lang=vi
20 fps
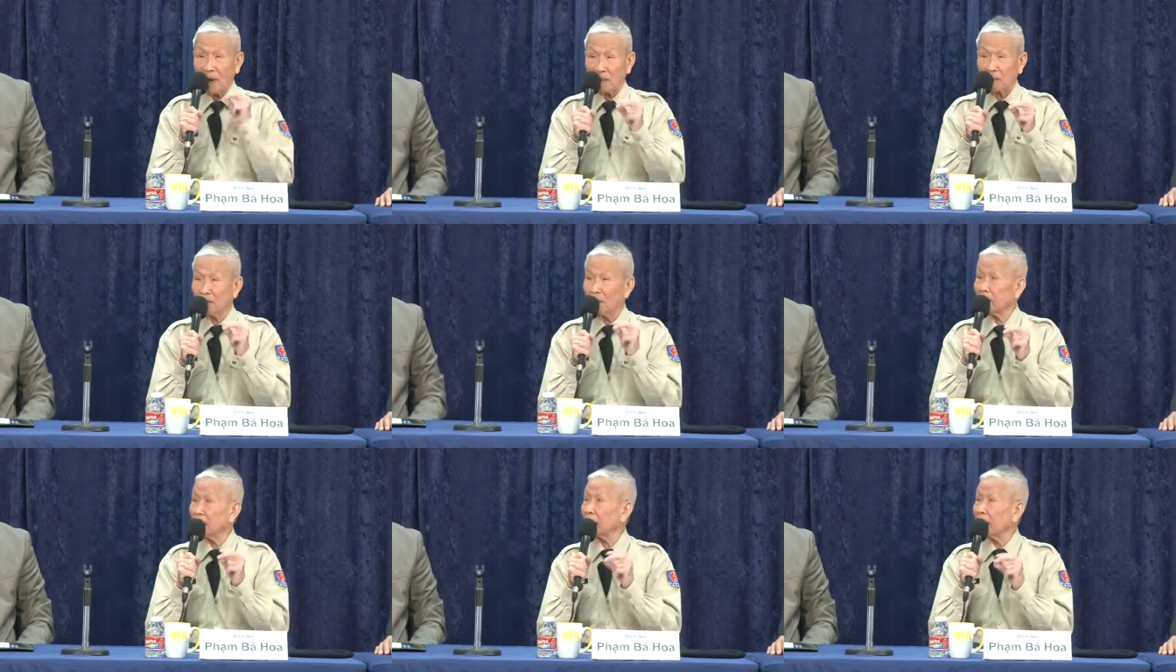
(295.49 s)

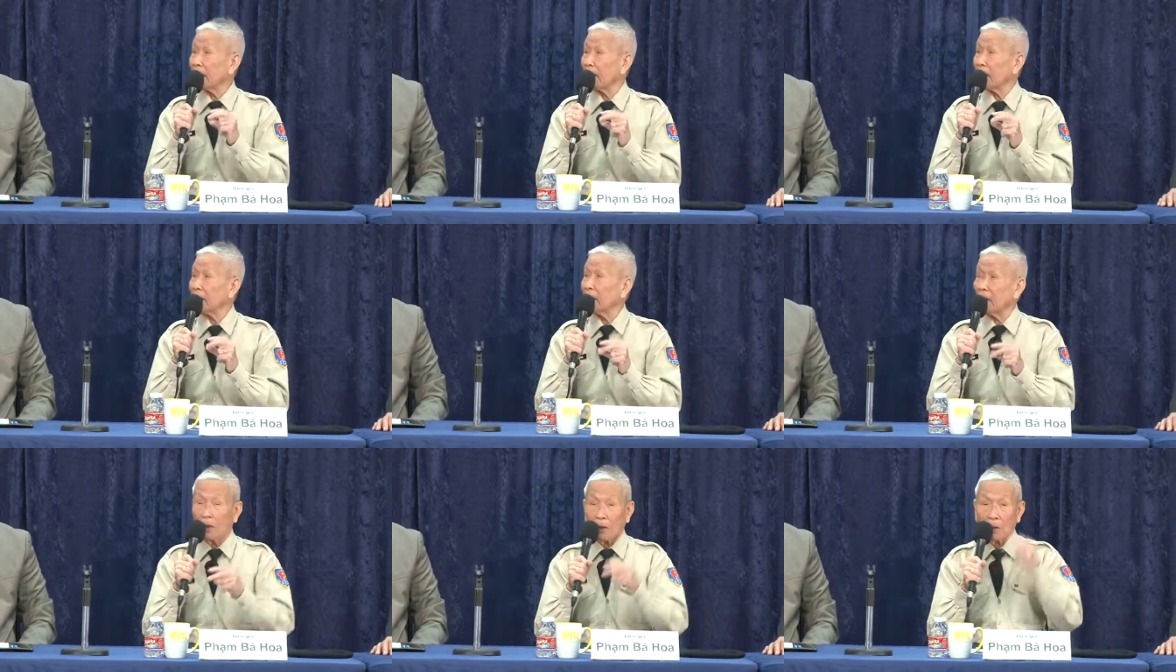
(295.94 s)
bằng chứng
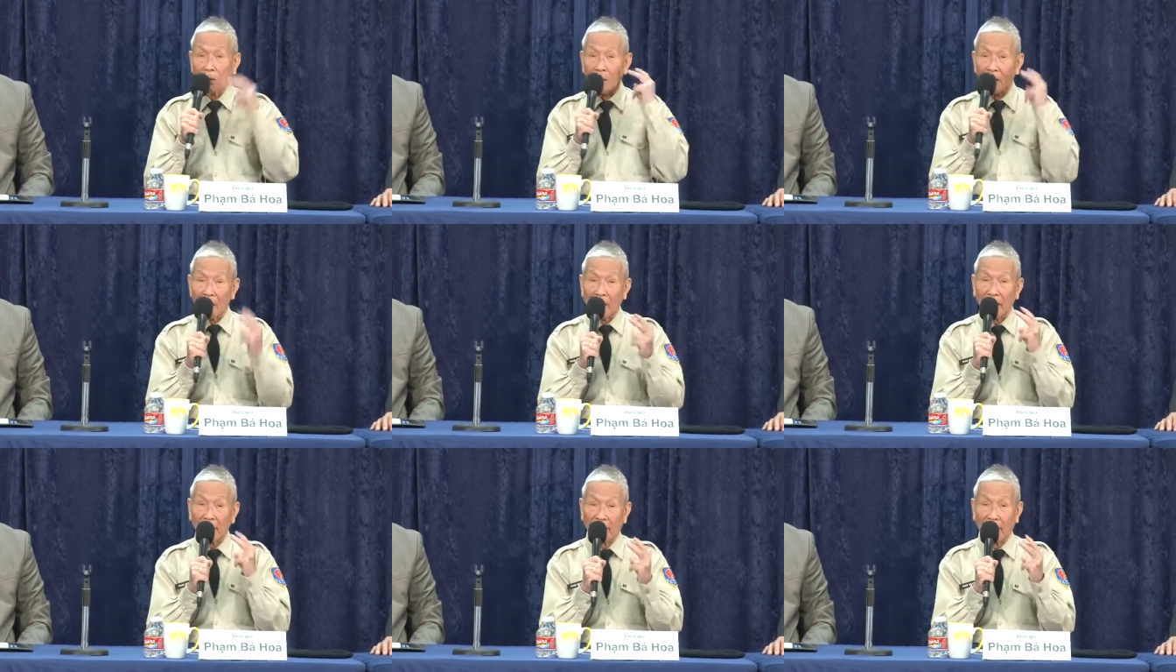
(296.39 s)
là
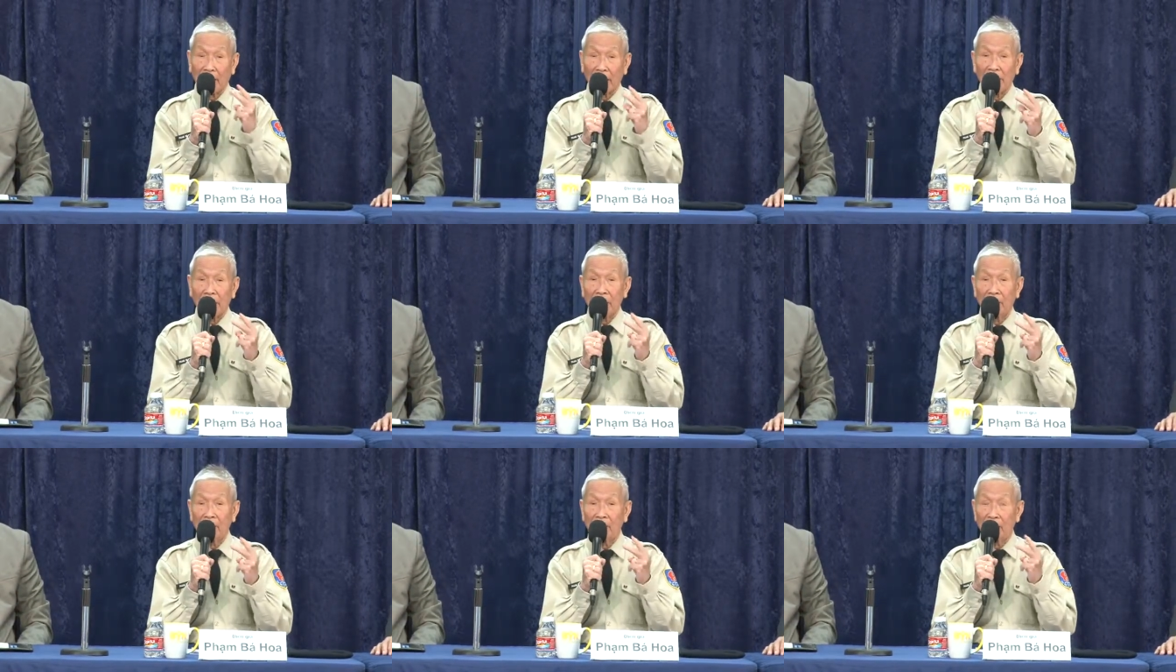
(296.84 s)
có
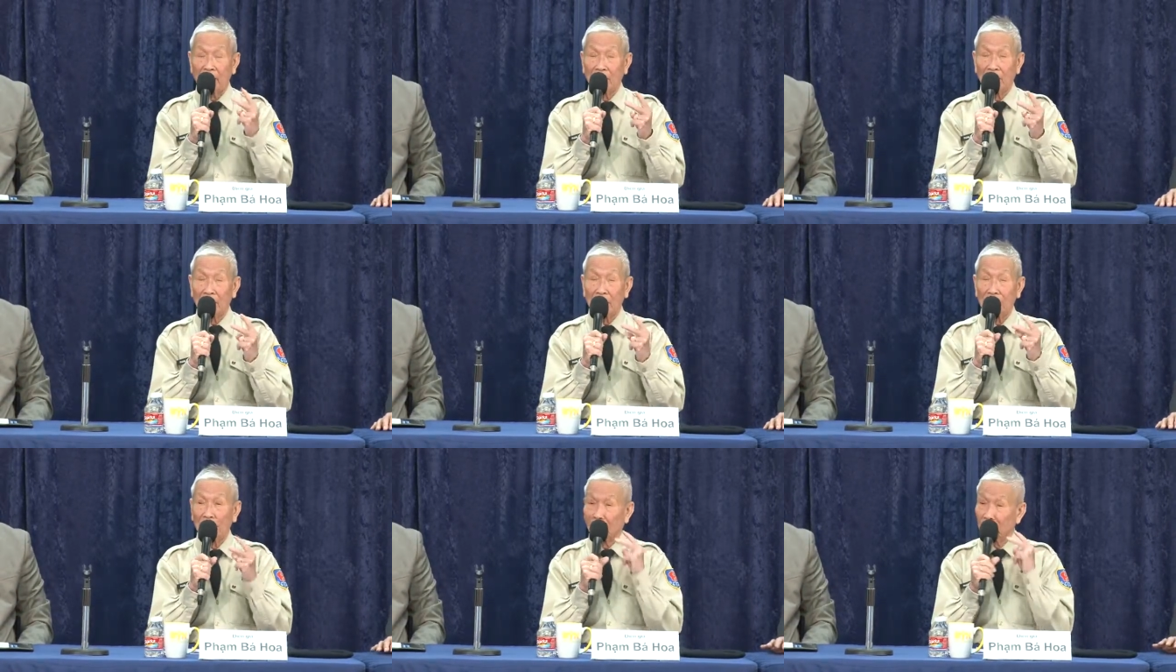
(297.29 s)
hai cái ờ,